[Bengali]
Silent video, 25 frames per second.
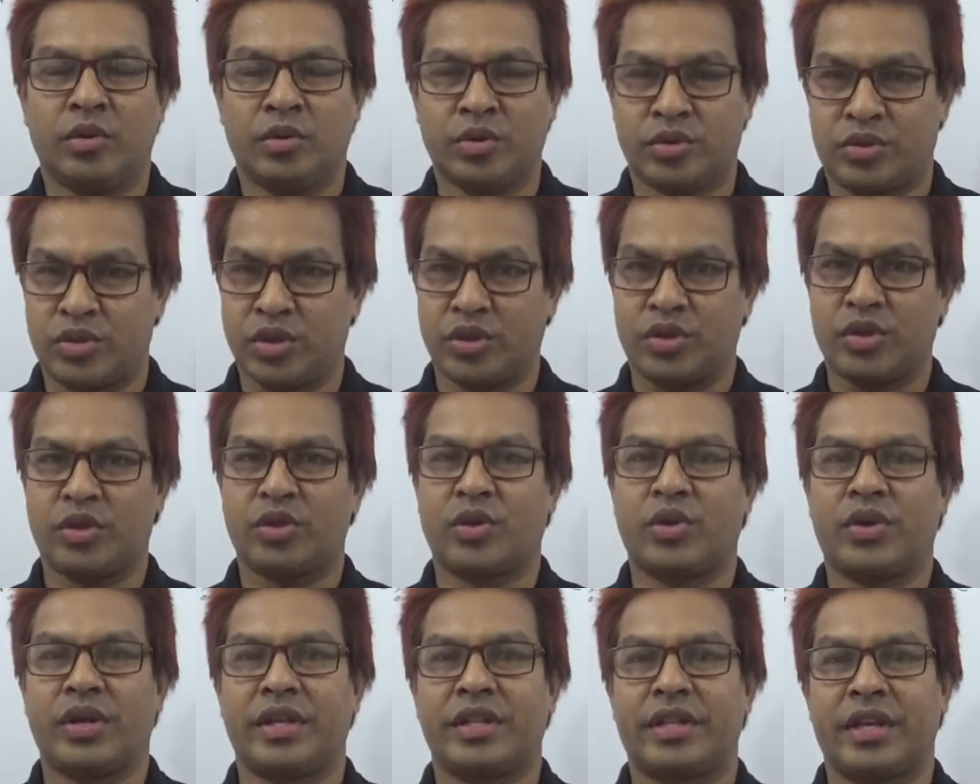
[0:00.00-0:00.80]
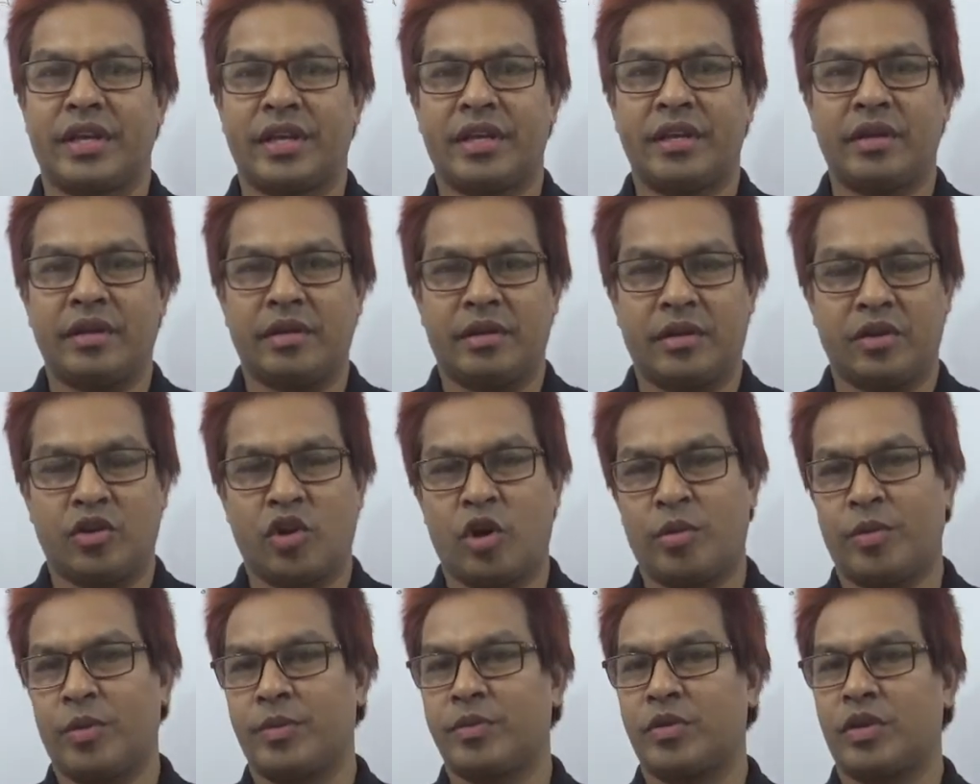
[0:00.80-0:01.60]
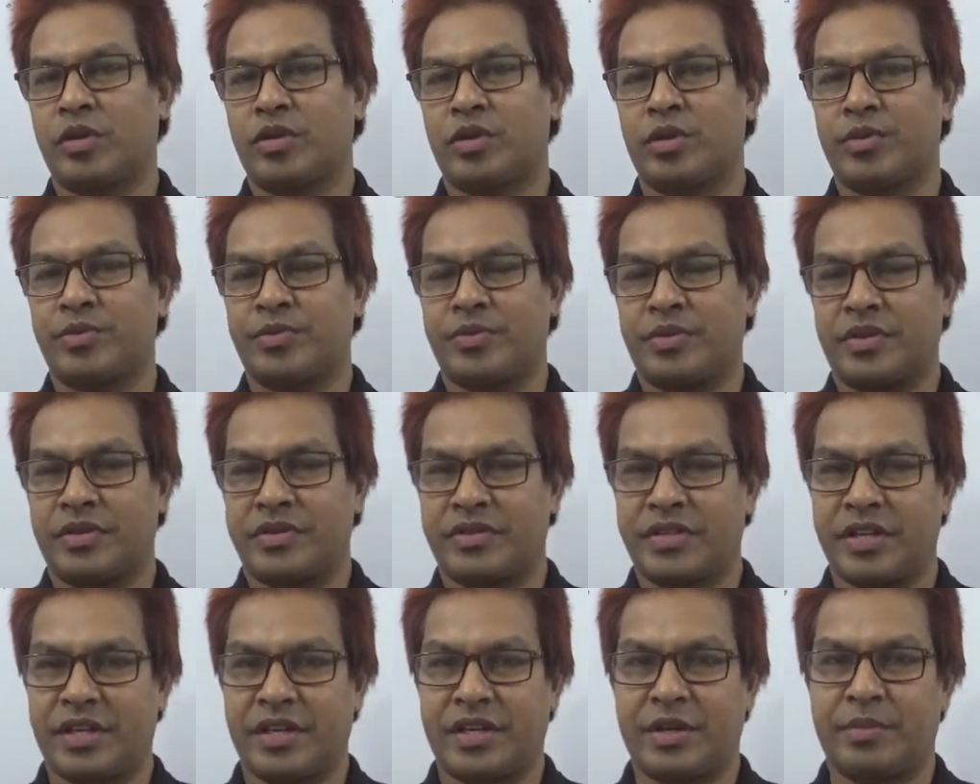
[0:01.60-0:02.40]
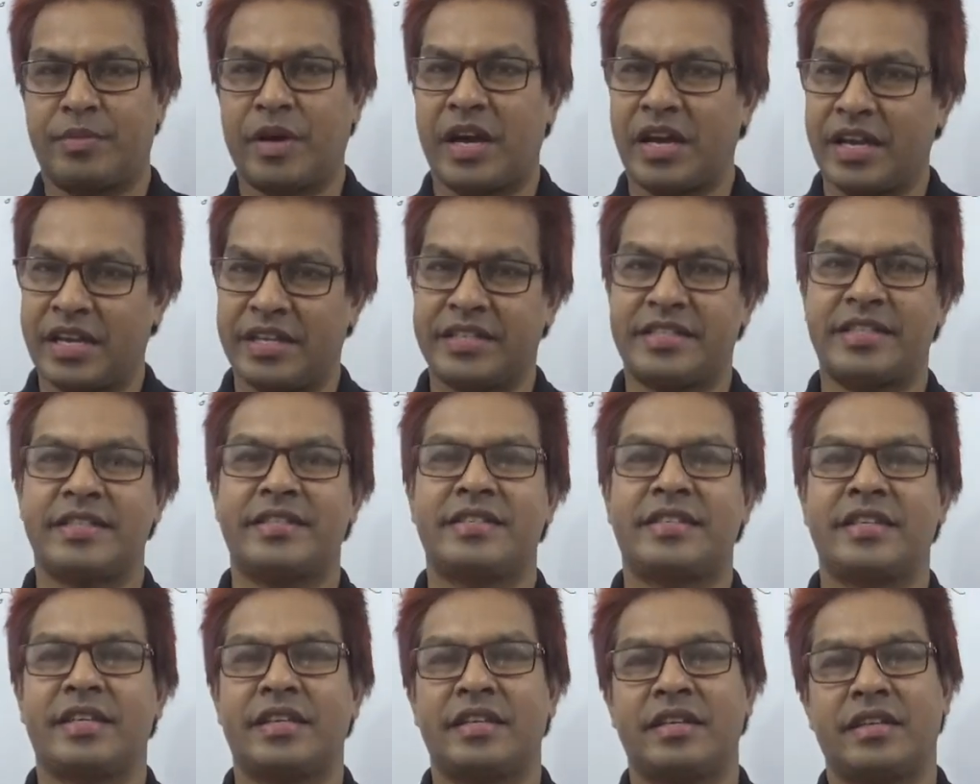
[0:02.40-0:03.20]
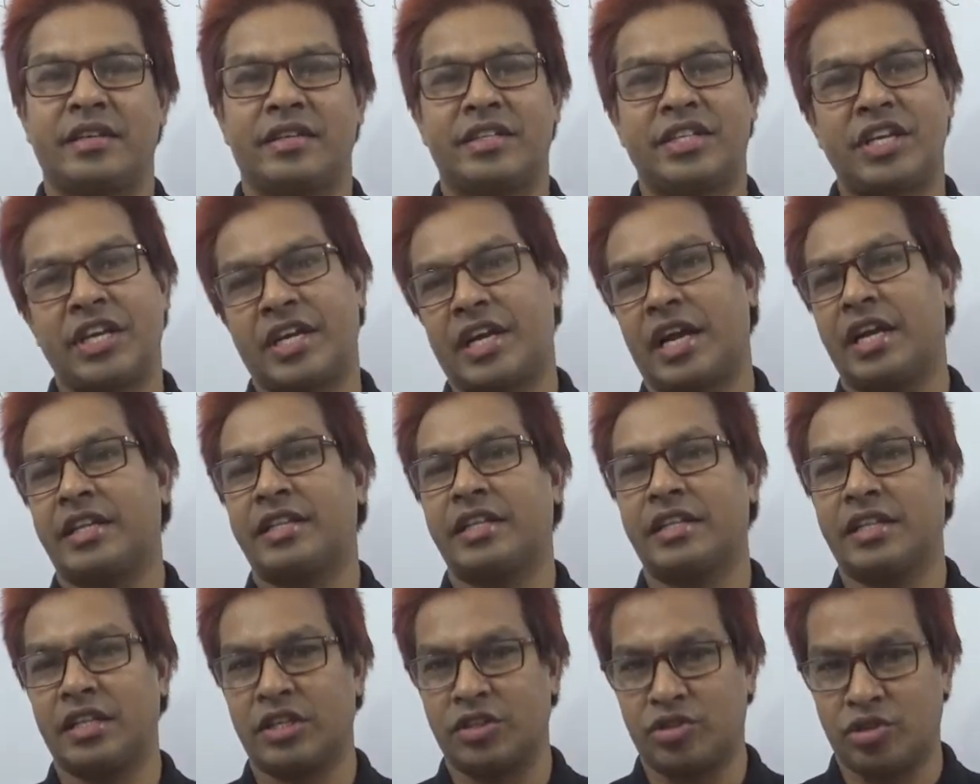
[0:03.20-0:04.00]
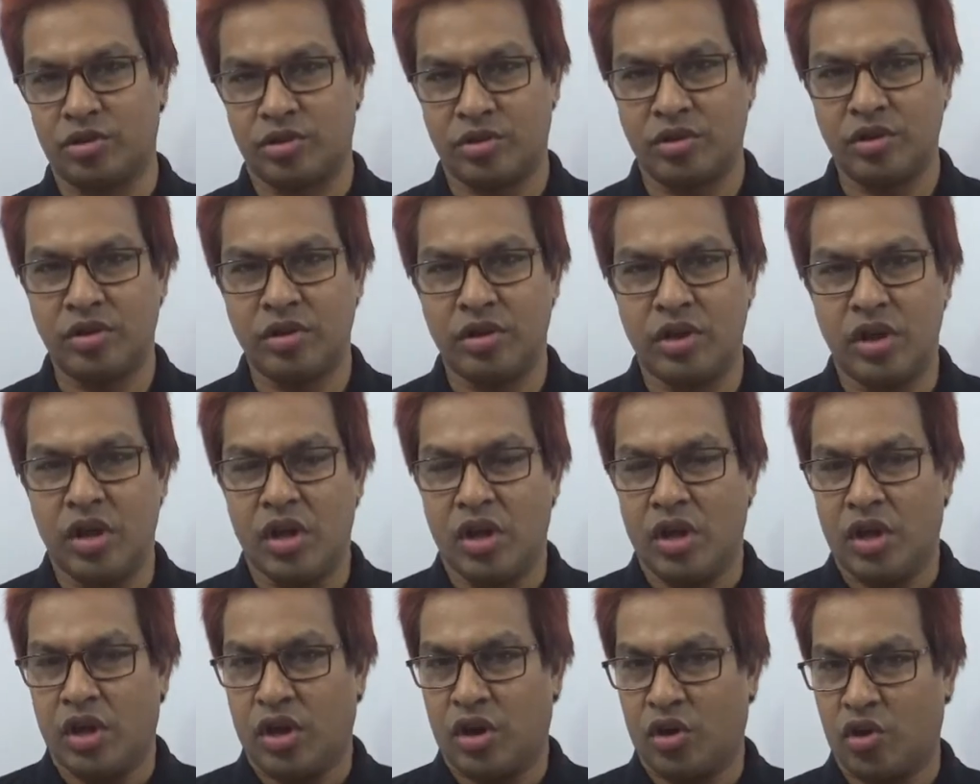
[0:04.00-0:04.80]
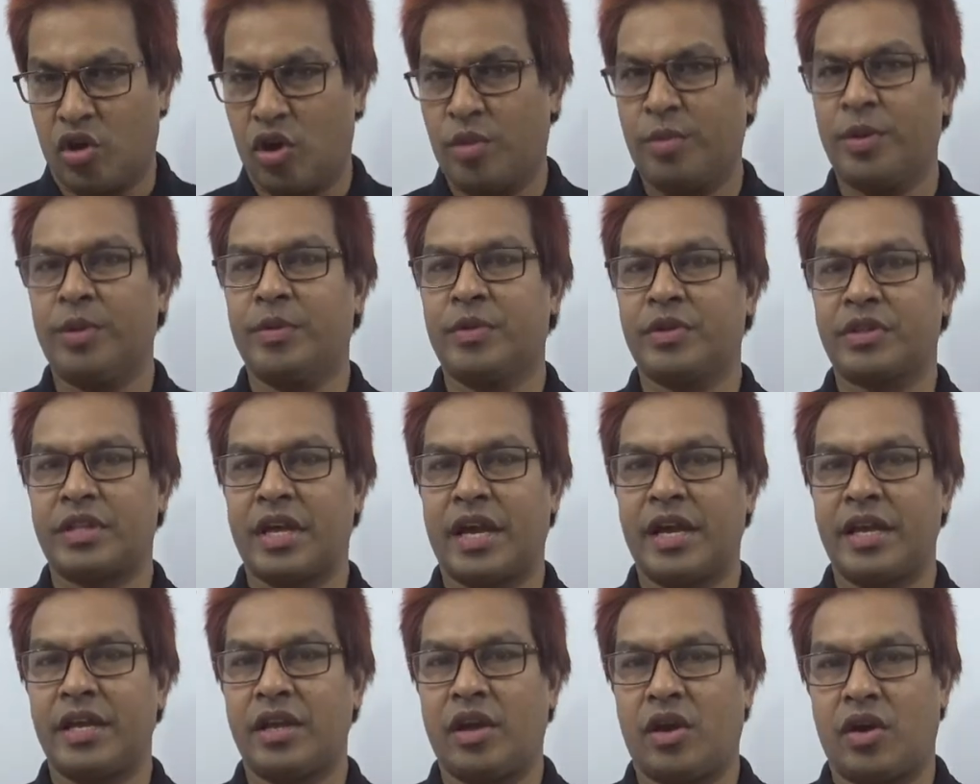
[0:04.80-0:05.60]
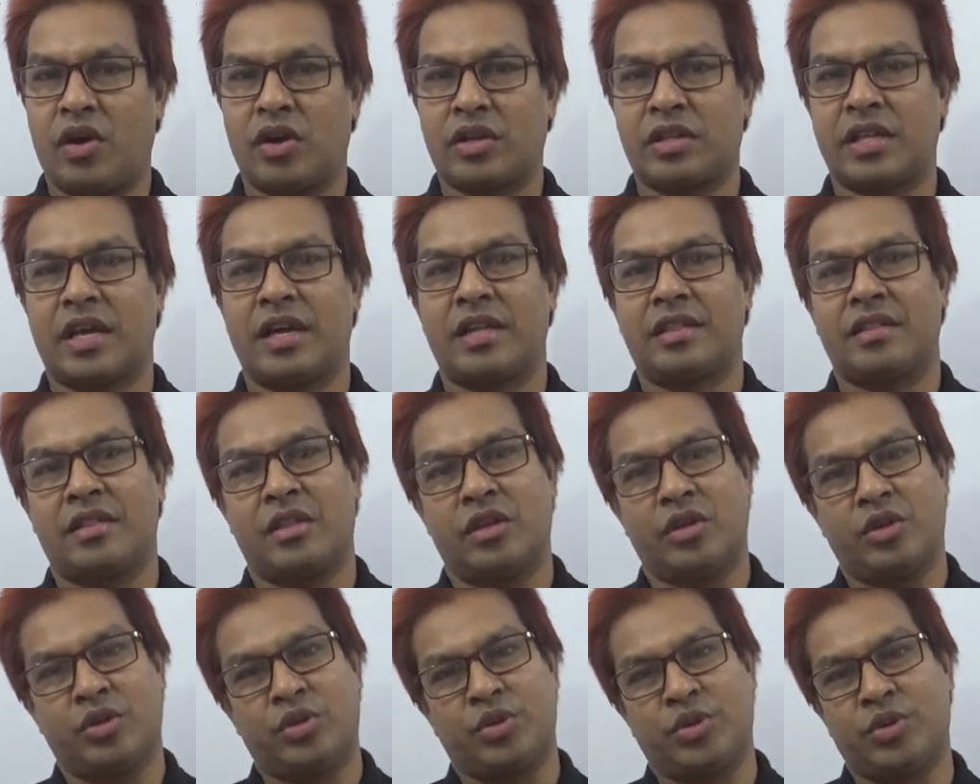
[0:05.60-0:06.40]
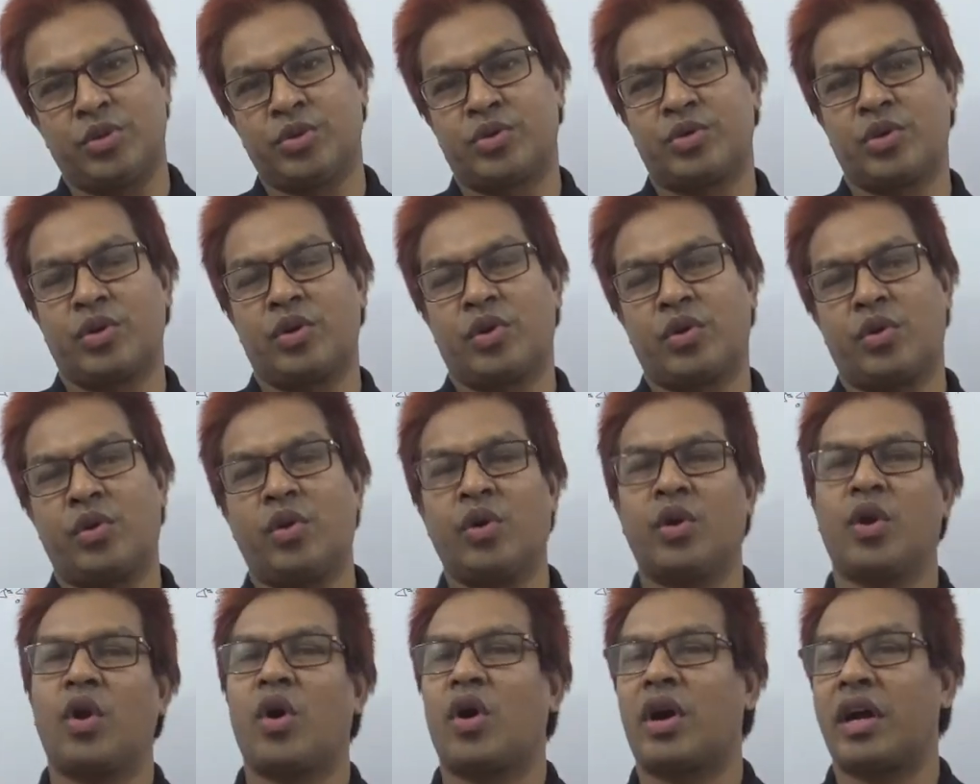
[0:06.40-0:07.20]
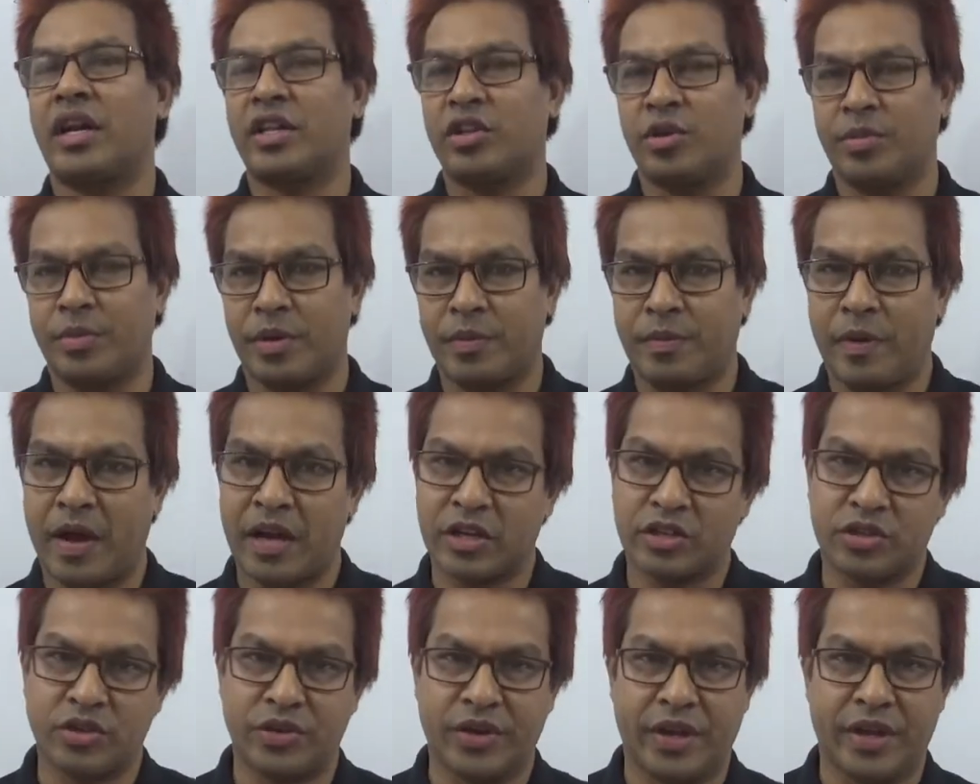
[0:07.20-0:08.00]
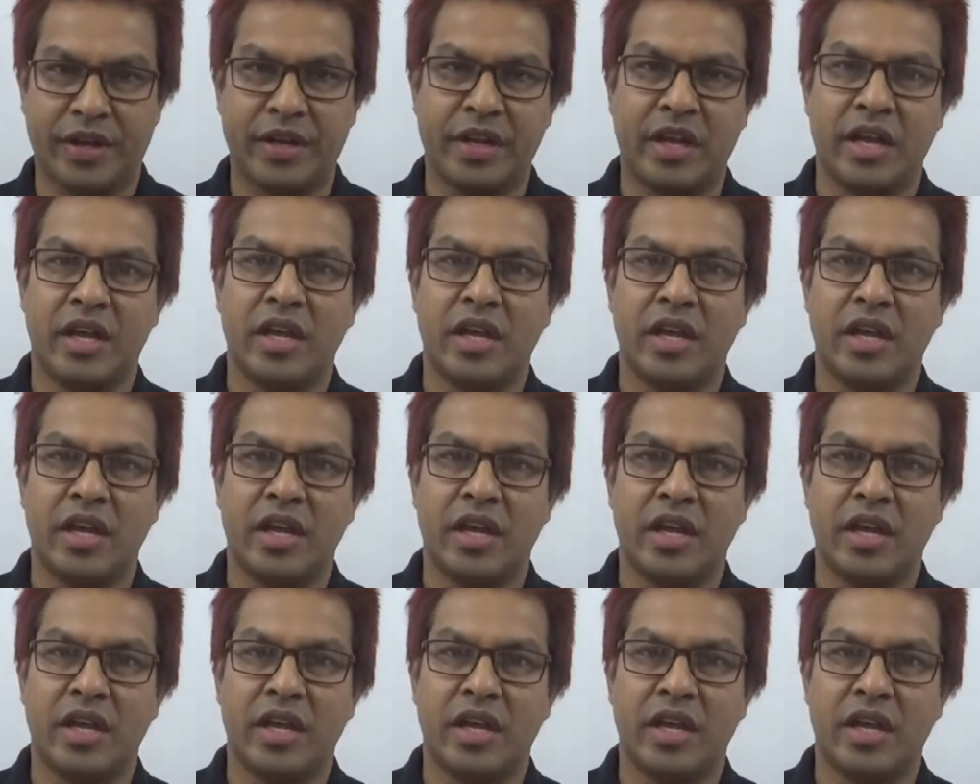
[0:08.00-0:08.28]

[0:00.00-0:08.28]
উচ্চতর গণিতের নবম দশম শ্রেণী বা এসএসসি শিক্ষার্থীদের জন্য নবম অধ্যায় অর্থাৎ সূচক ও লগারিদমে ফাংশনের